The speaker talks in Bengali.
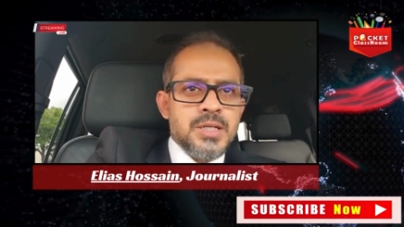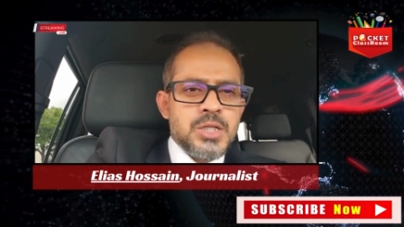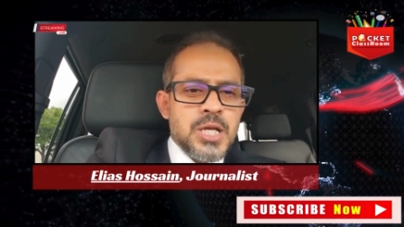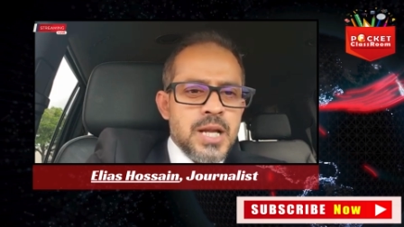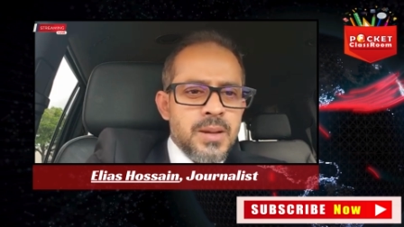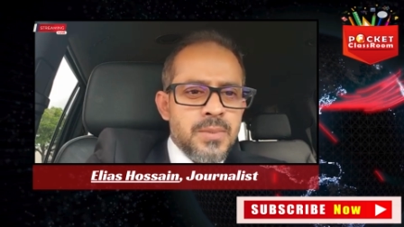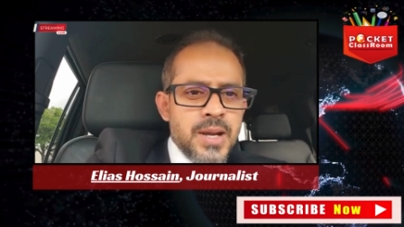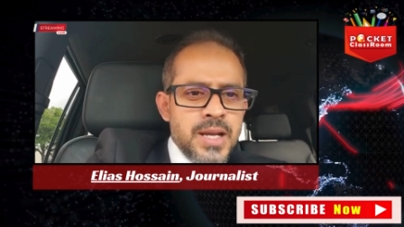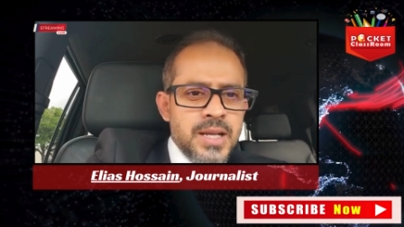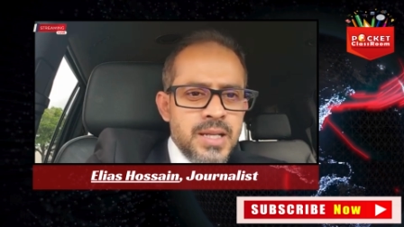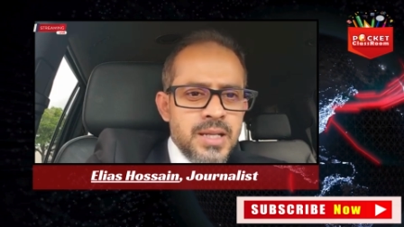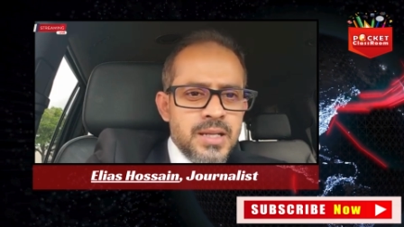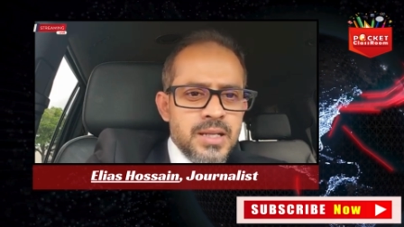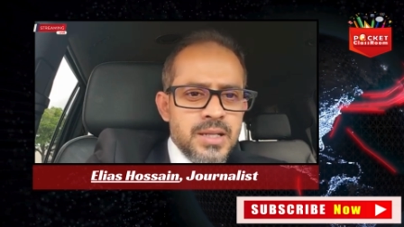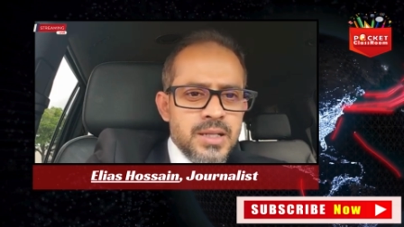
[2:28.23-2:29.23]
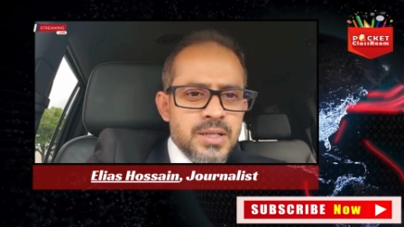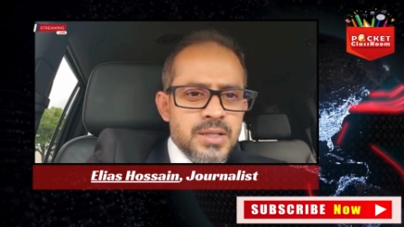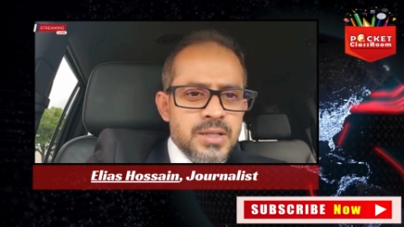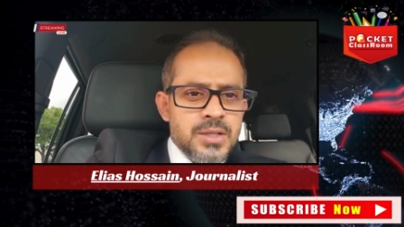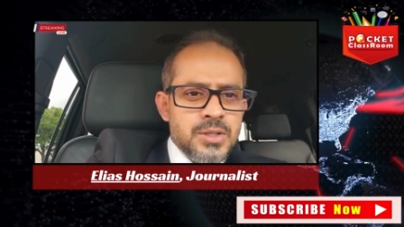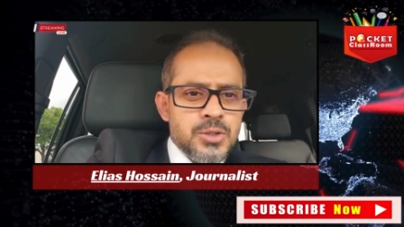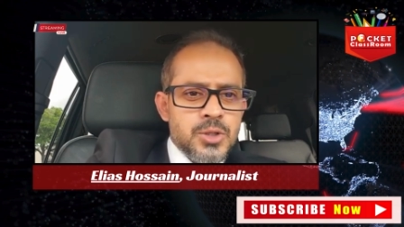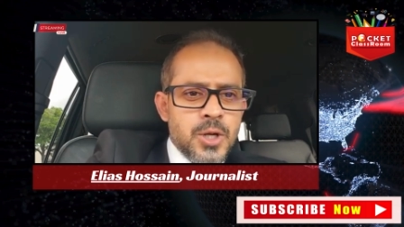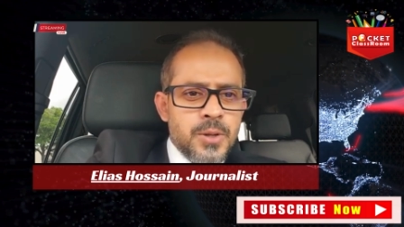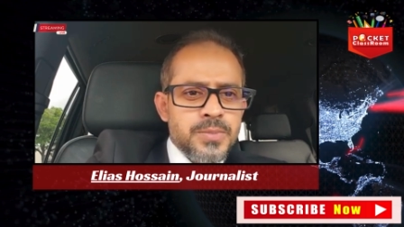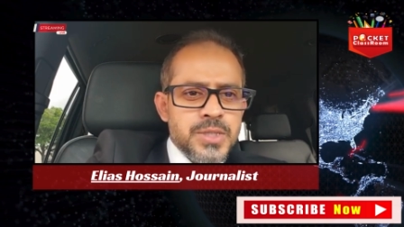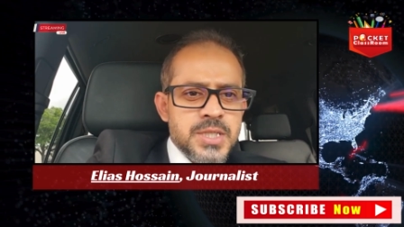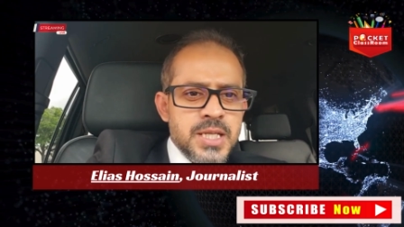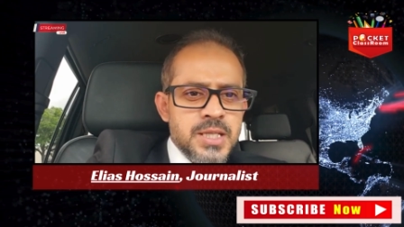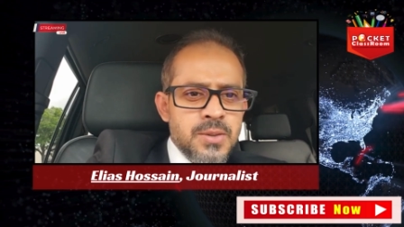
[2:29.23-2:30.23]
সেনাবাহিনীর
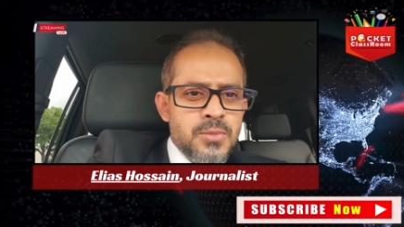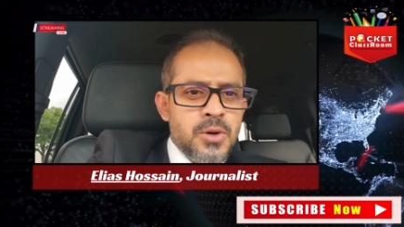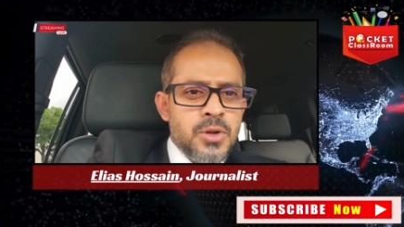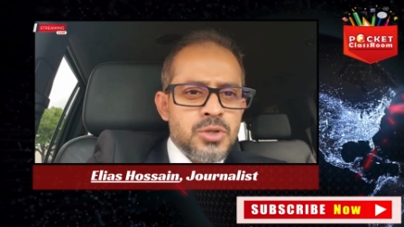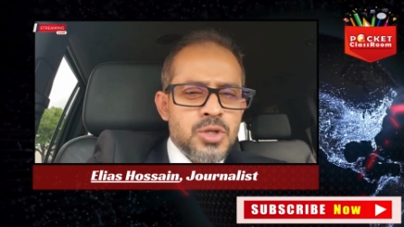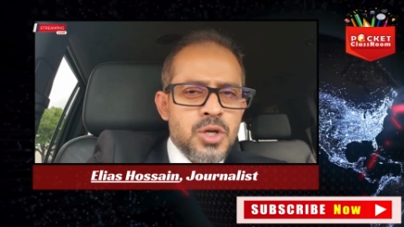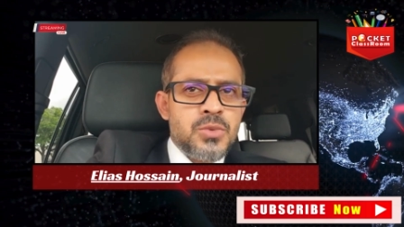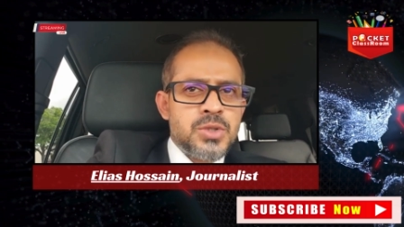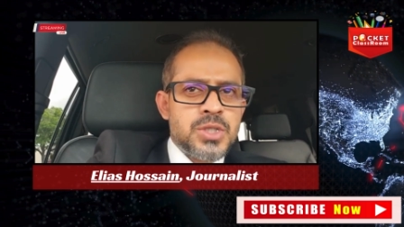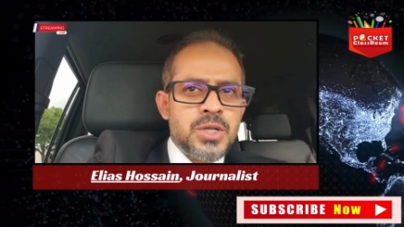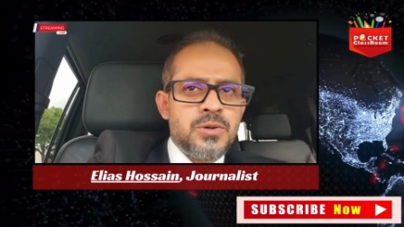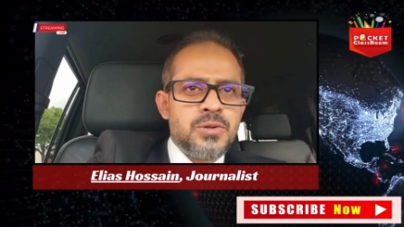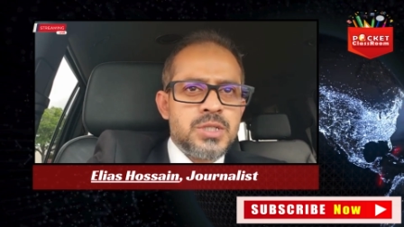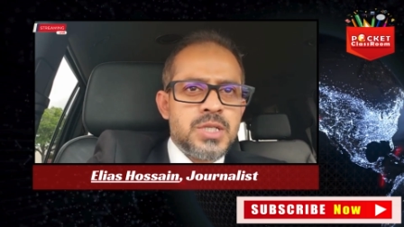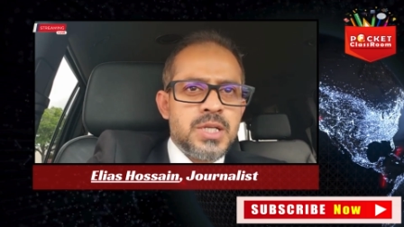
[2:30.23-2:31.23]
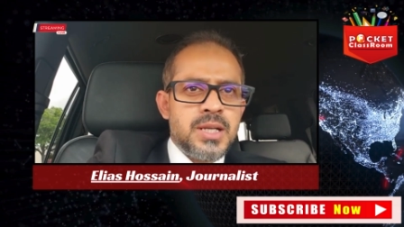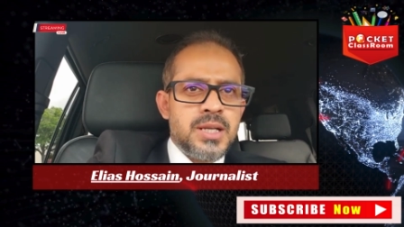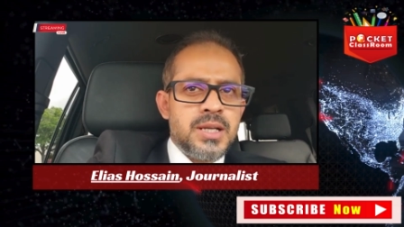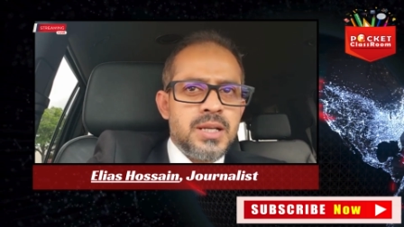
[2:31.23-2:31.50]
সবচাইতে বড় সমস্যা হচ্ছে